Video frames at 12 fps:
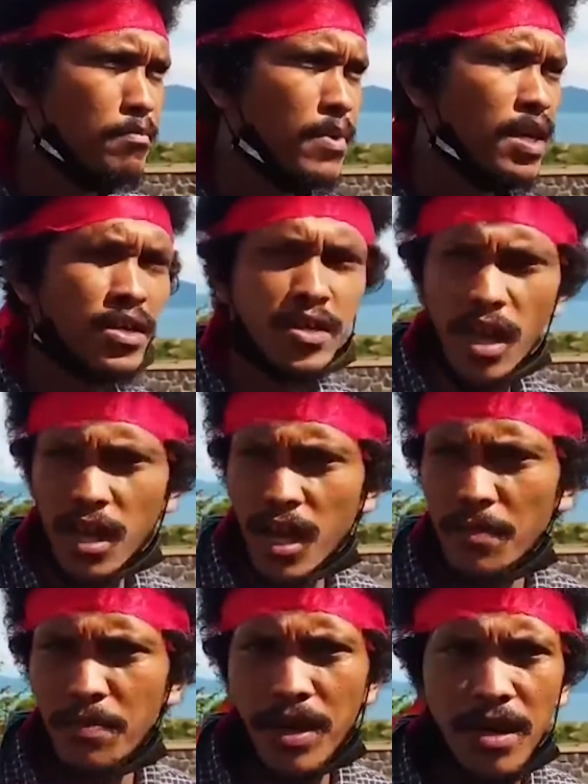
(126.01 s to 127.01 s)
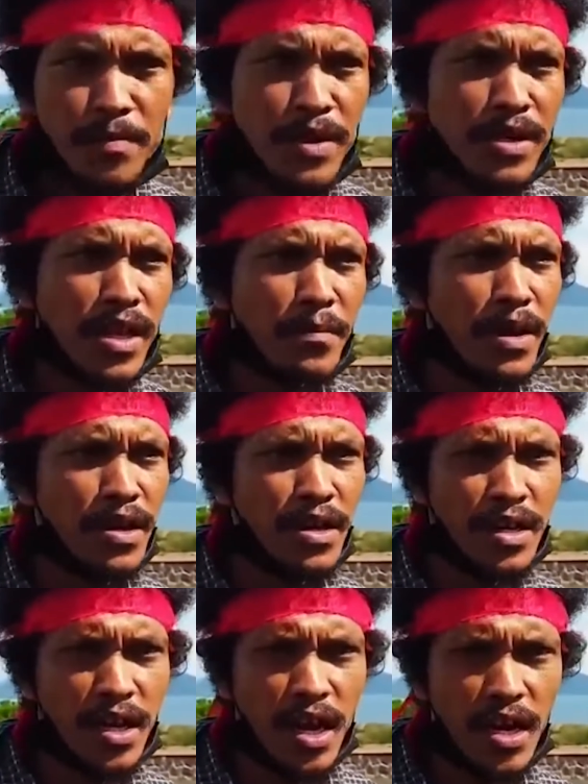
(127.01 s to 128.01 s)
mengesahkan Perda penetapan
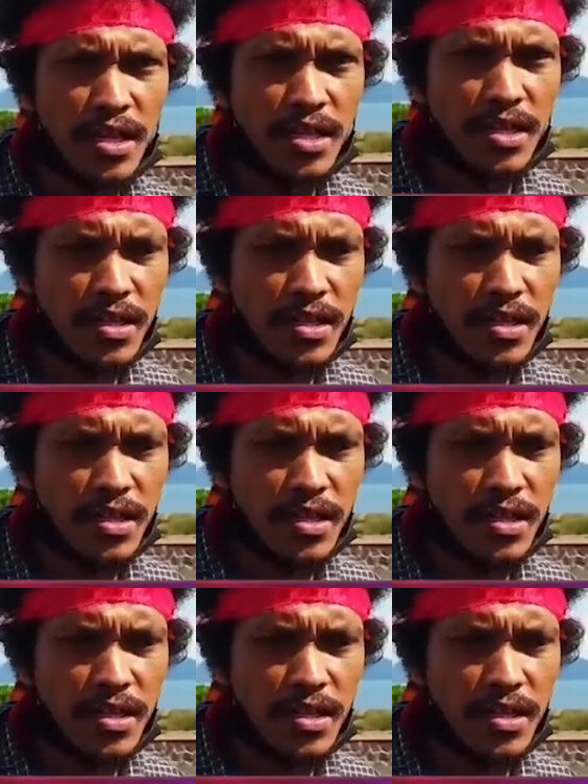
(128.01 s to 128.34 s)
negeri adat